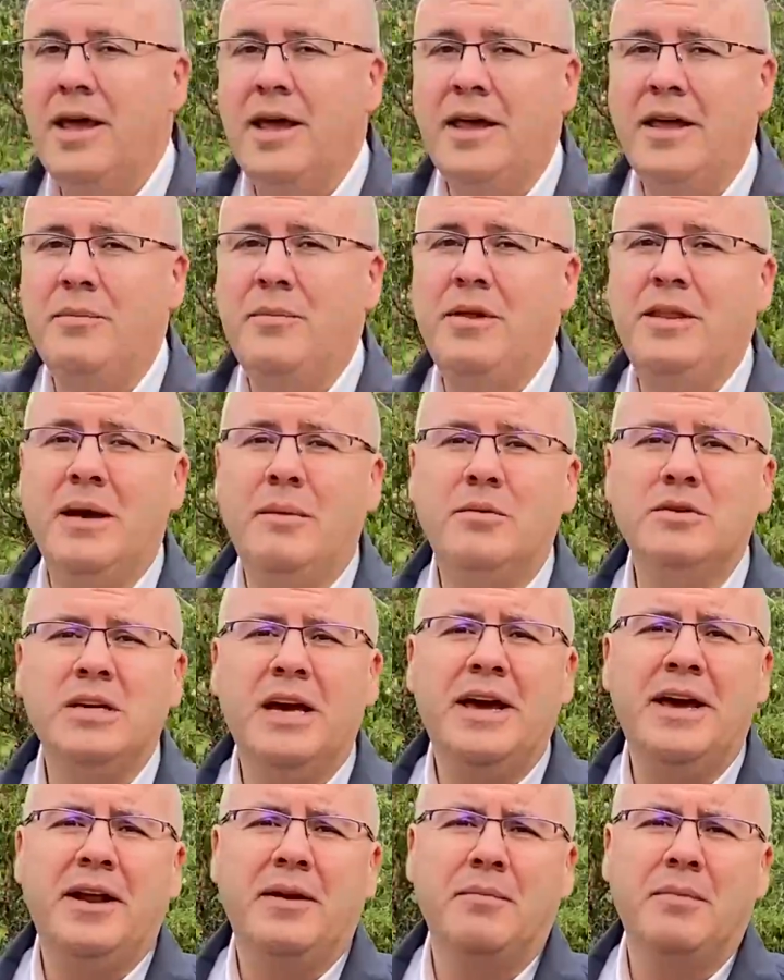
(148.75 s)
Invitamos a
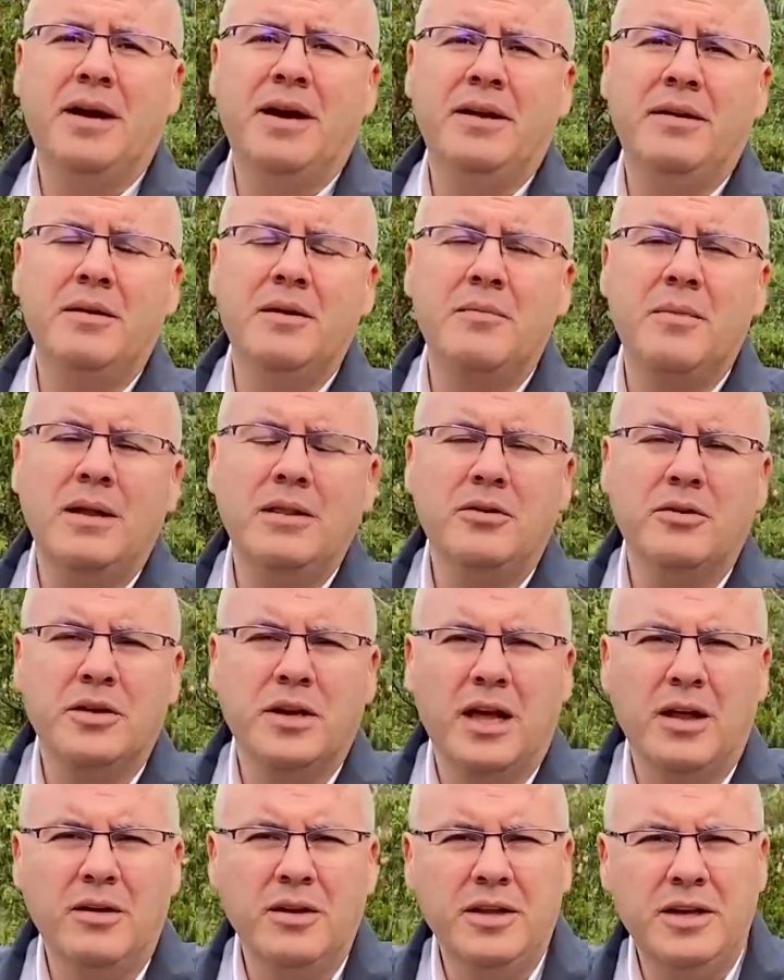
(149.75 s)
Germán
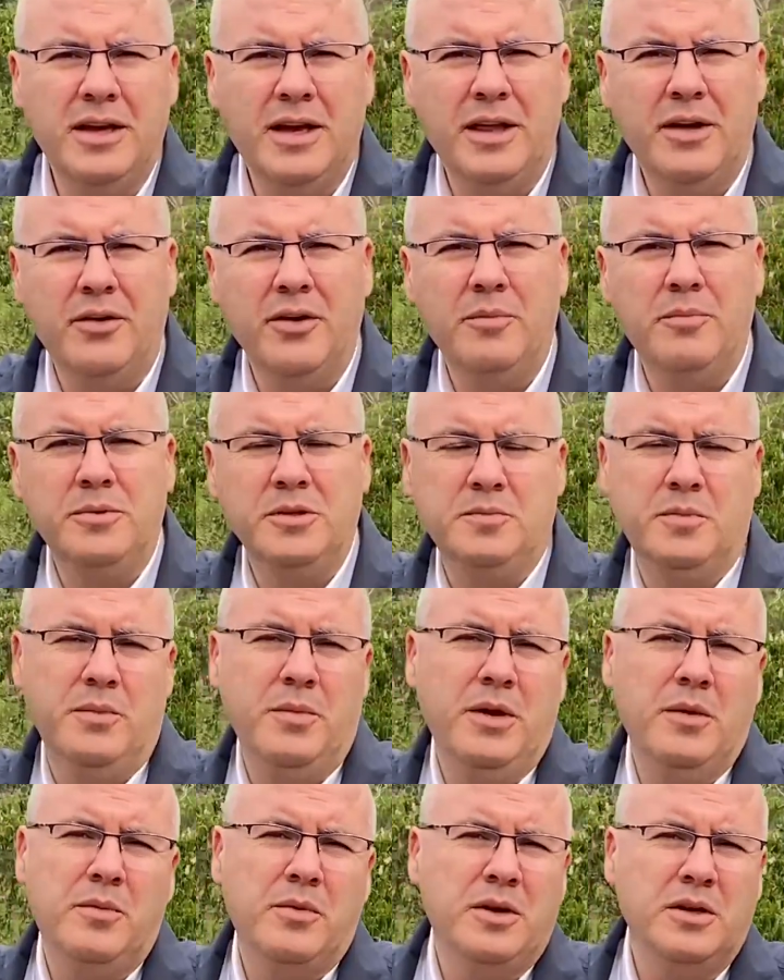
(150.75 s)
Maldonado el día de hoy, pues
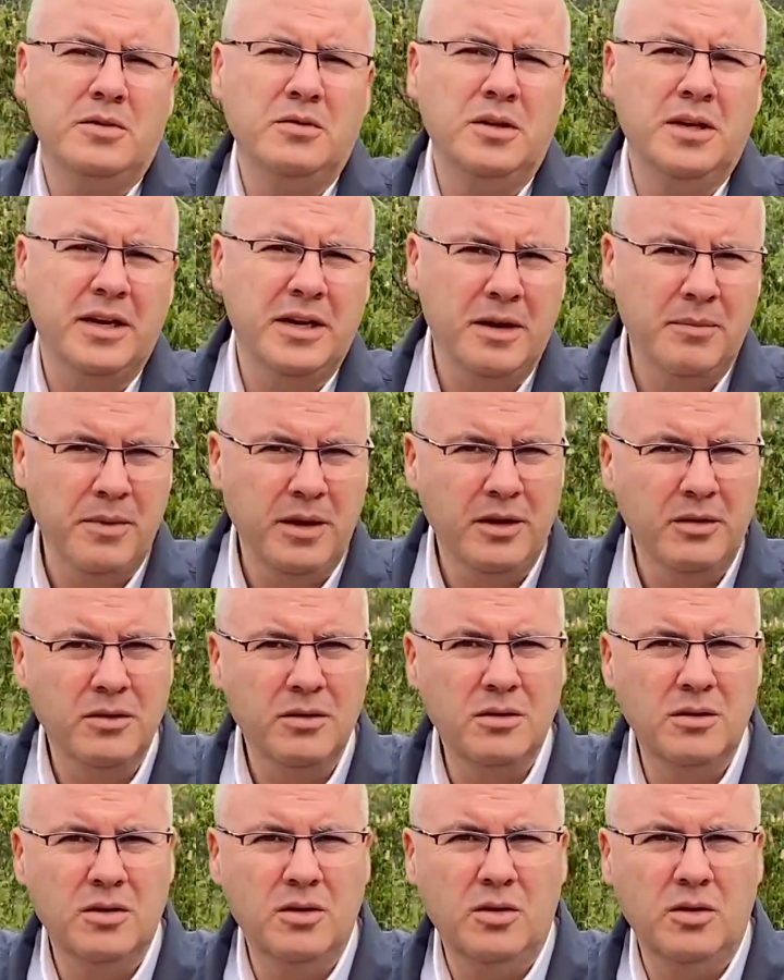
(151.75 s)
primero porque es un gran amigo,